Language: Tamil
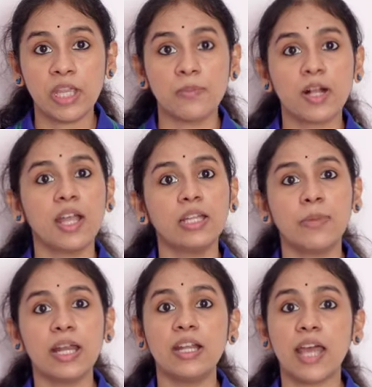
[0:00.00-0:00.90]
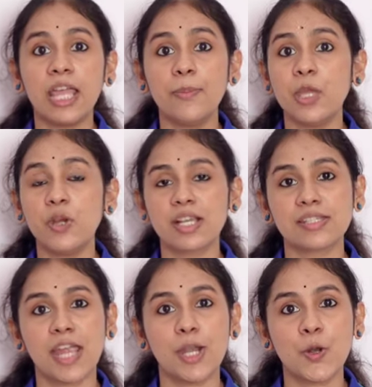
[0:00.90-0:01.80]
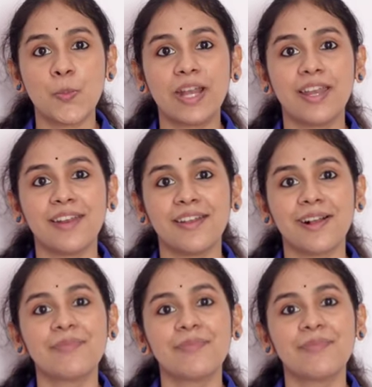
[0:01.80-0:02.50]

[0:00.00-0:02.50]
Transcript: பிஎம்கா இந்த மாதிரி டைமையும் நீங்கள் ஸ்கெடியூல் பண்ணிடுங்க